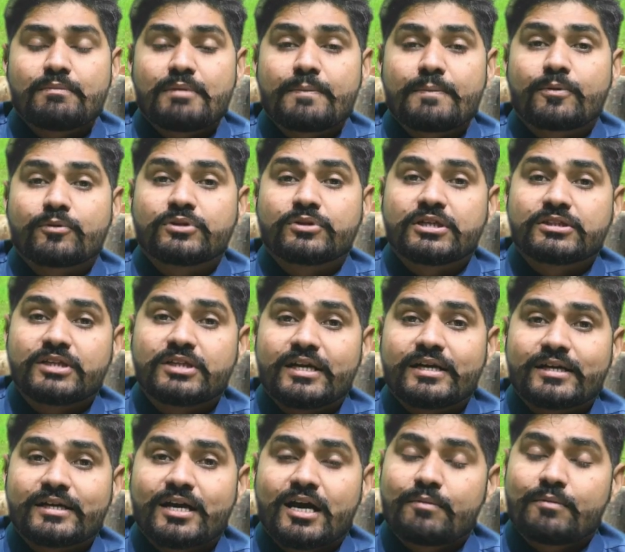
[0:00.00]
हम आपको देते
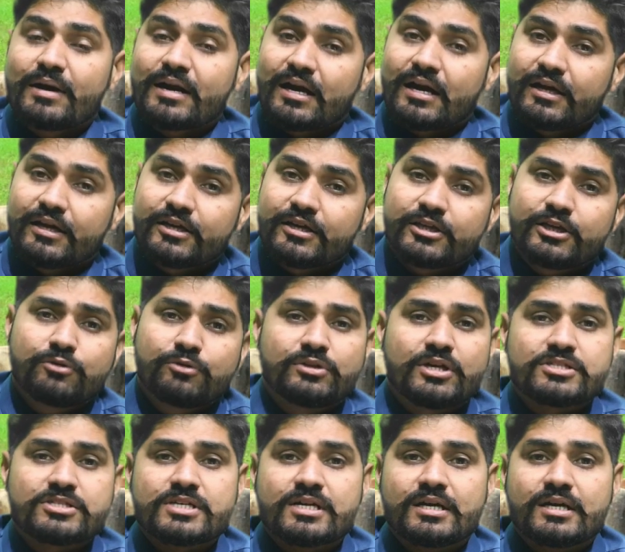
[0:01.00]
रहेंगे हमारा एक ही
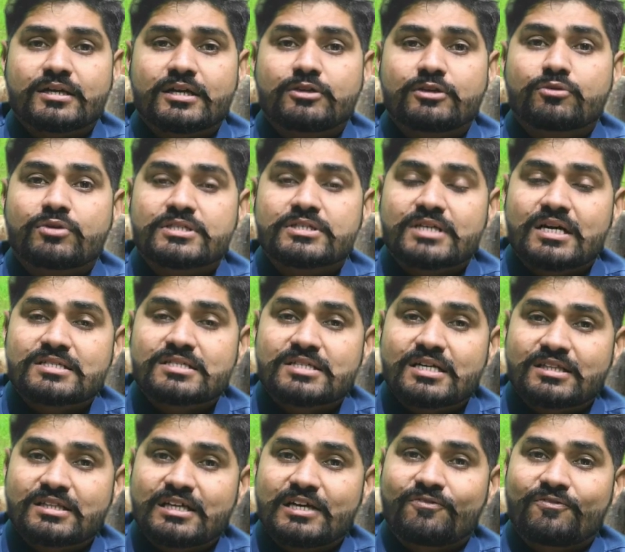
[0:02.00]
उद्देश्य है कि जो किसान
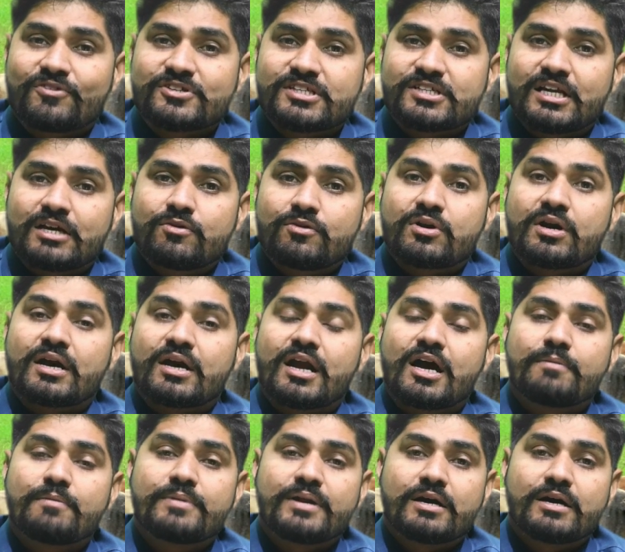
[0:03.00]
साथी की फसल है वो
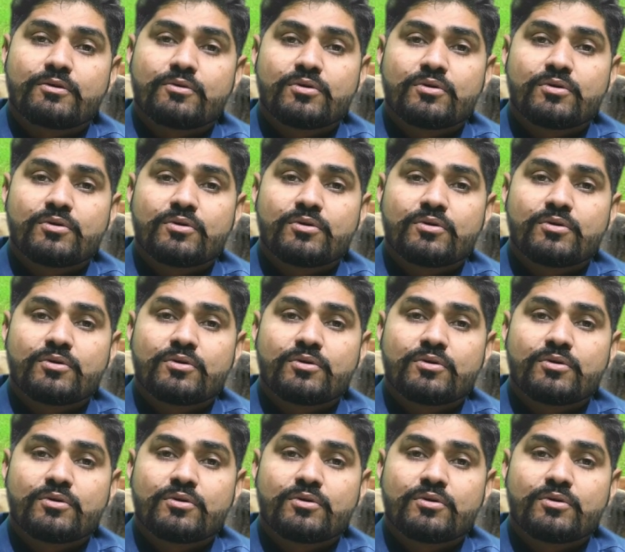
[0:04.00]
खराब ना